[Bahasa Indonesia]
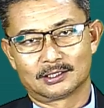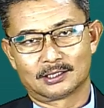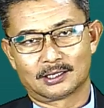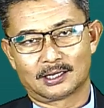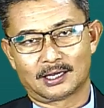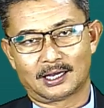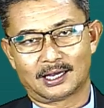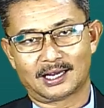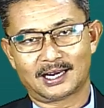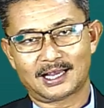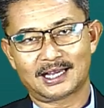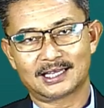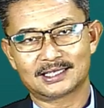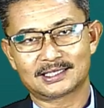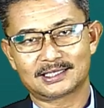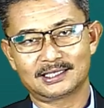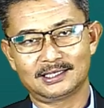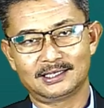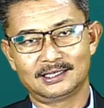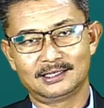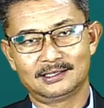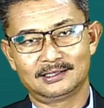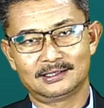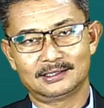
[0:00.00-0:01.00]

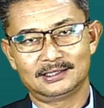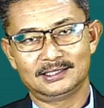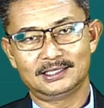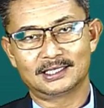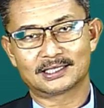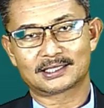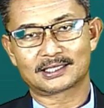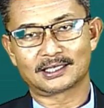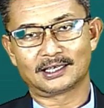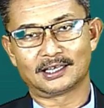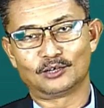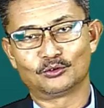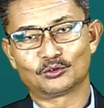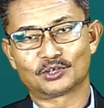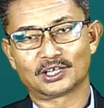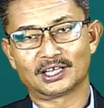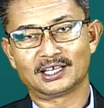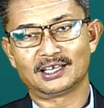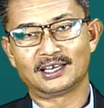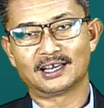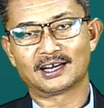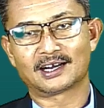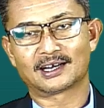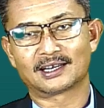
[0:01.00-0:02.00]
Alhasil ia selalu
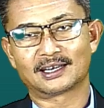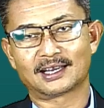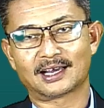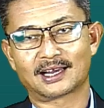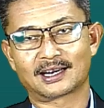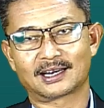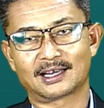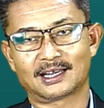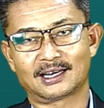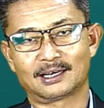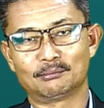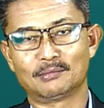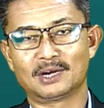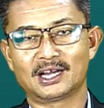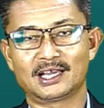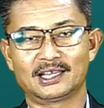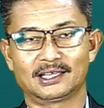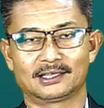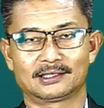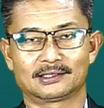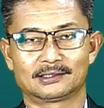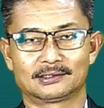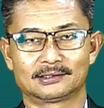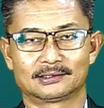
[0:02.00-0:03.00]
kehilangan hal-hal
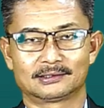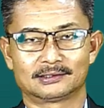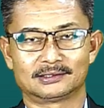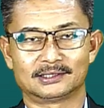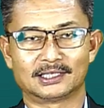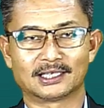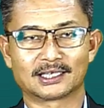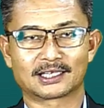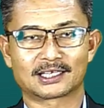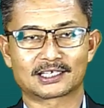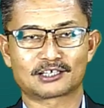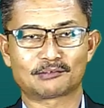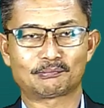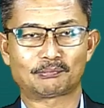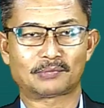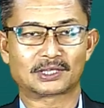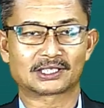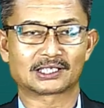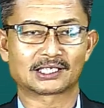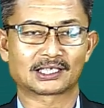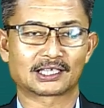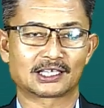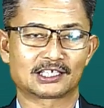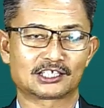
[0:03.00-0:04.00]
baik dan
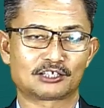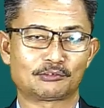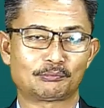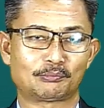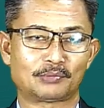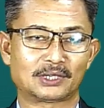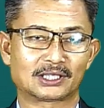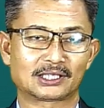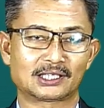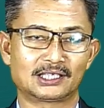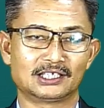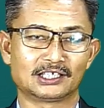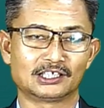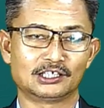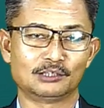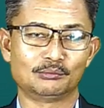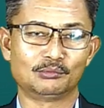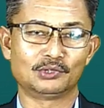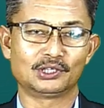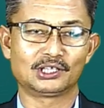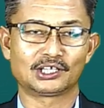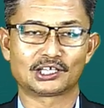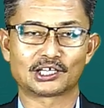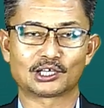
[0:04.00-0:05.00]
kesempatan-kesempatan yang
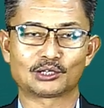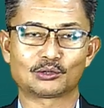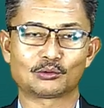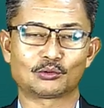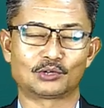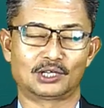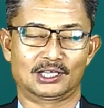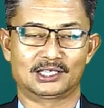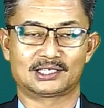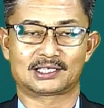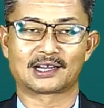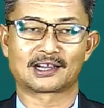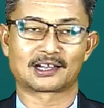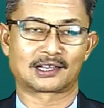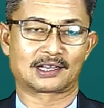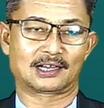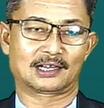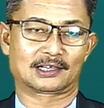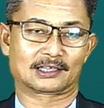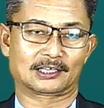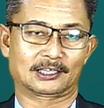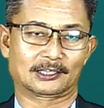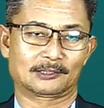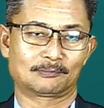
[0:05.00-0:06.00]
diberikan oleh sang
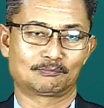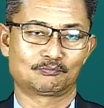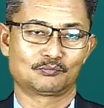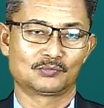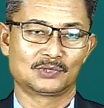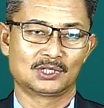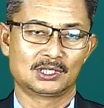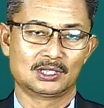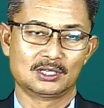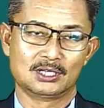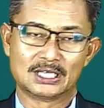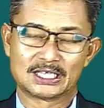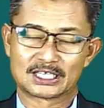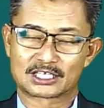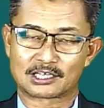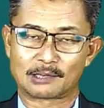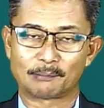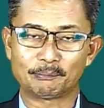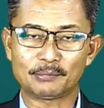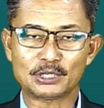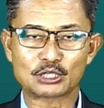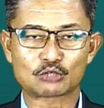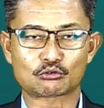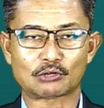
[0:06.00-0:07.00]
kakek.
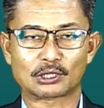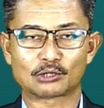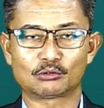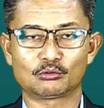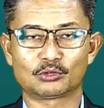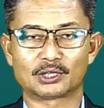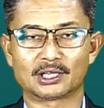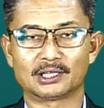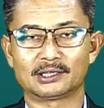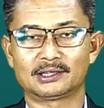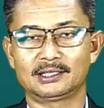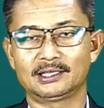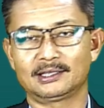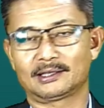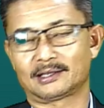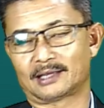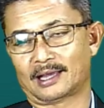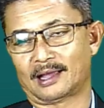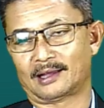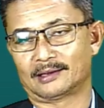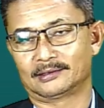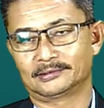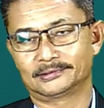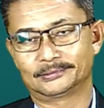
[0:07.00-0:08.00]
Sampai suatu
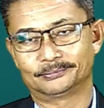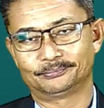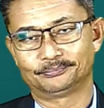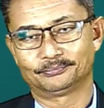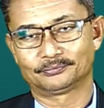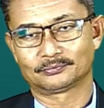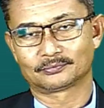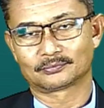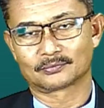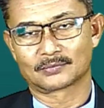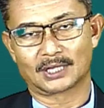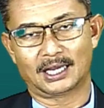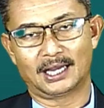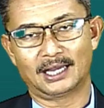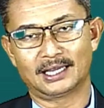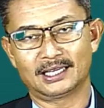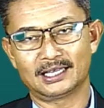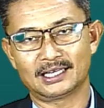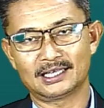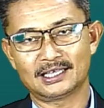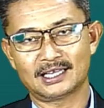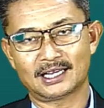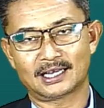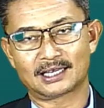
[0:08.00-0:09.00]
ketika
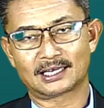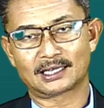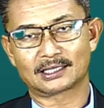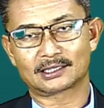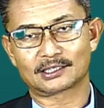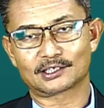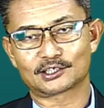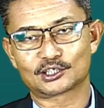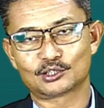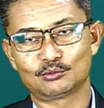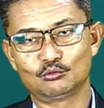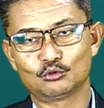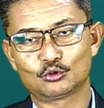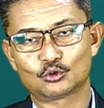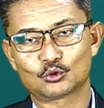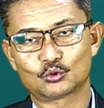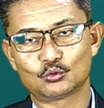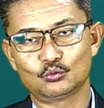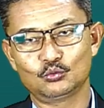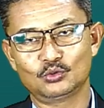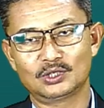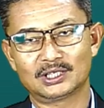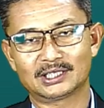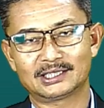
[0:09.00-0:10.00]
akhirnya anak tersebut
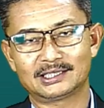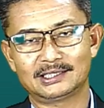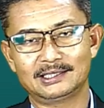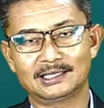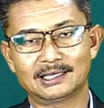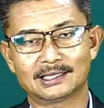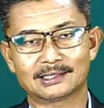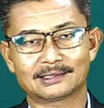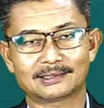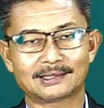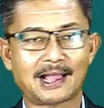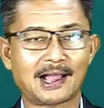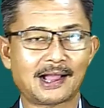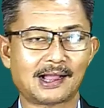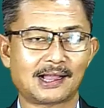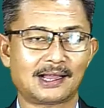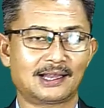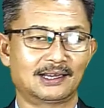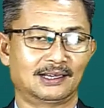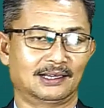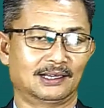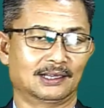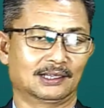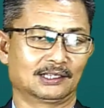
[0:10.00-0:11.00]
sudah tidak
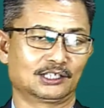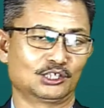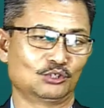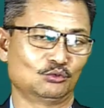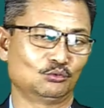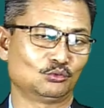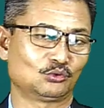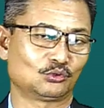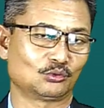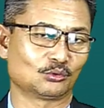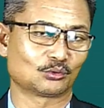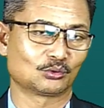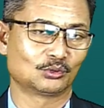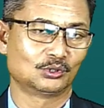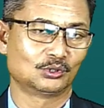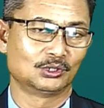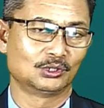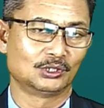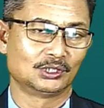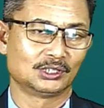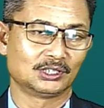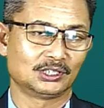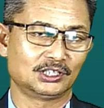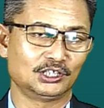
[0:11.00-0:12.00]
tahan lagi untuk
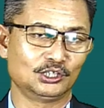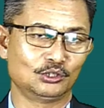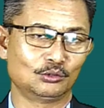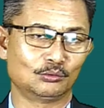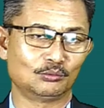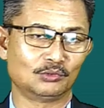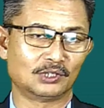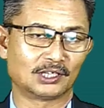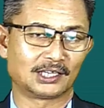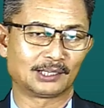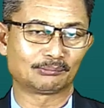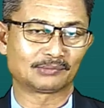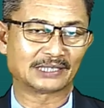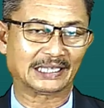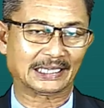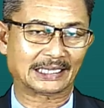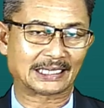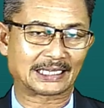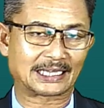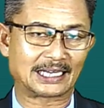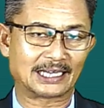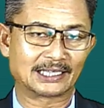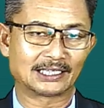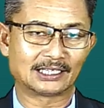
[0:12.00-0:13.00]
hidup dalam
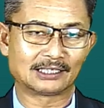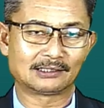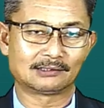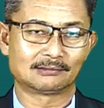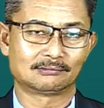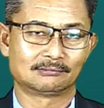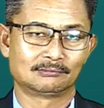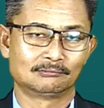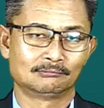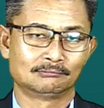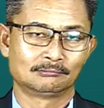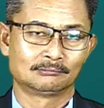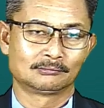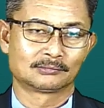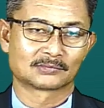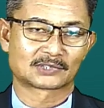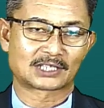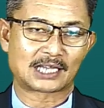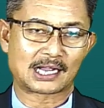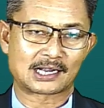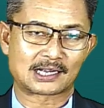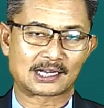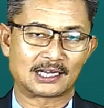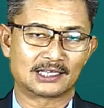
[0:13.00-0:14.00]
tekanan
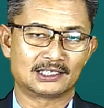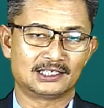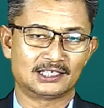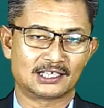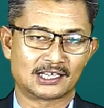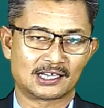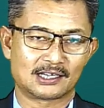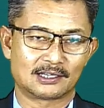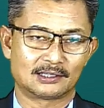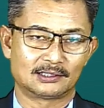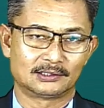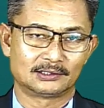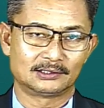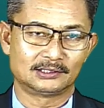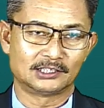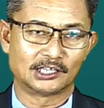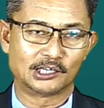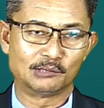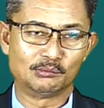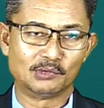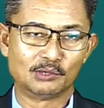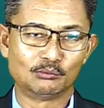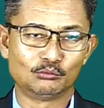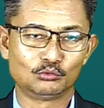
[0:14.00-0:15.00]
kakaknya
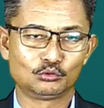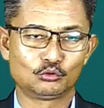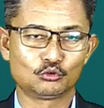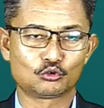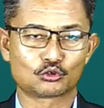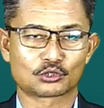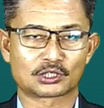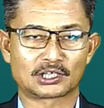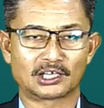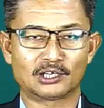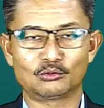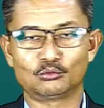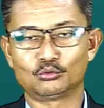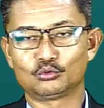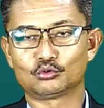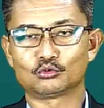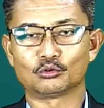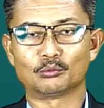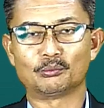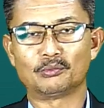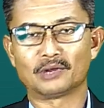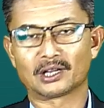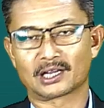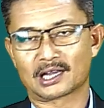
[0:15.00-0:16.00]
dan memutuskan
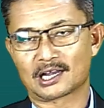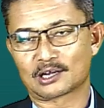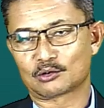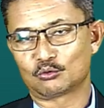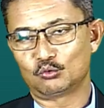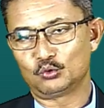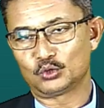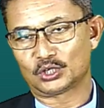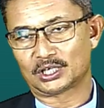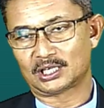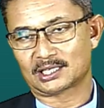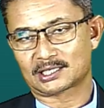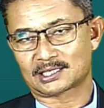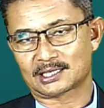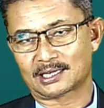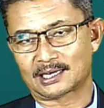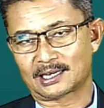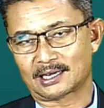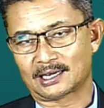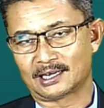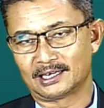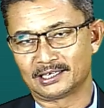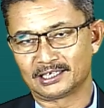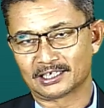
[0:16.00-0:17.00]
untuk mengakui
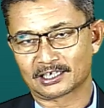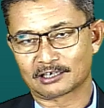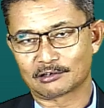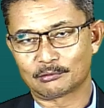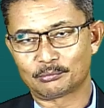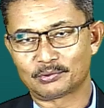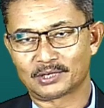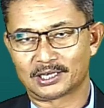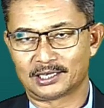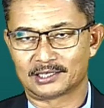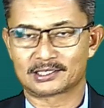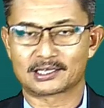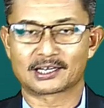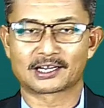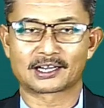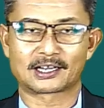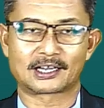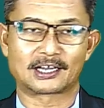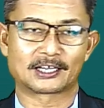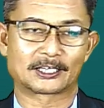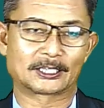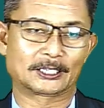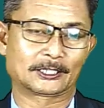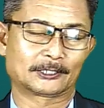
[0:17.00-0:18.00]
kesalahannya kepada sang
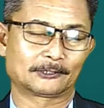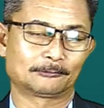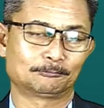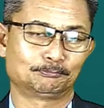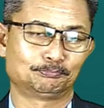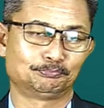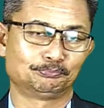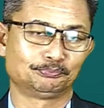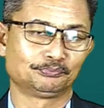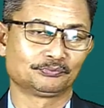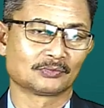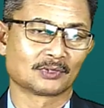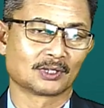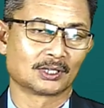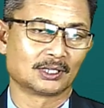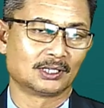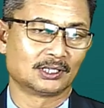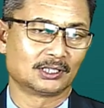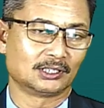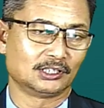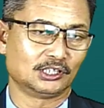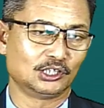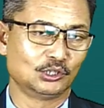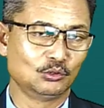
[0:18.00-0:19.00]
kakek.
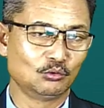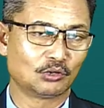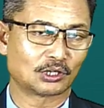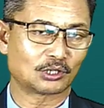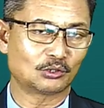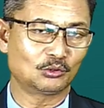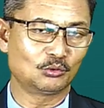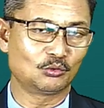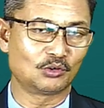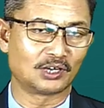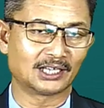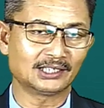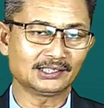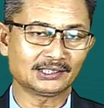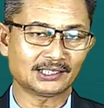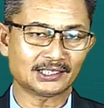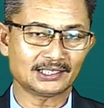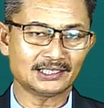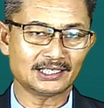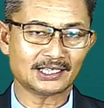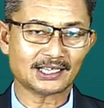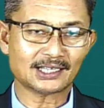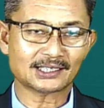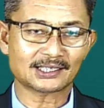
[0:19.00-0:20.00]
Di luar dugaan
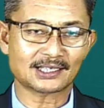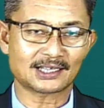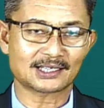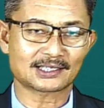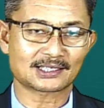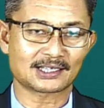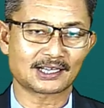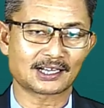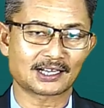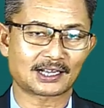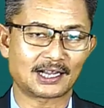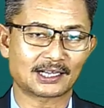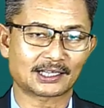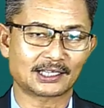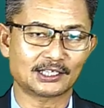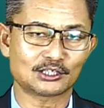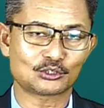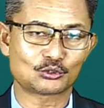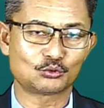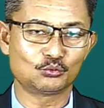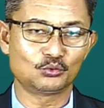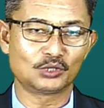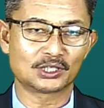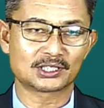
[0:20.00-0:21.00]
ternyata sang kakek
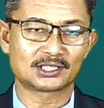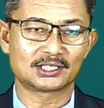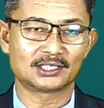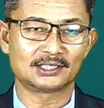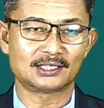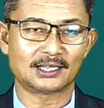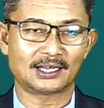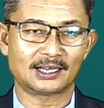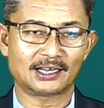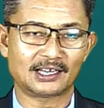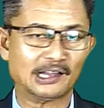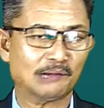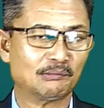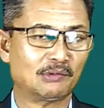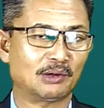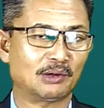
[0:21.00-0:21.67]
sudah sejak lama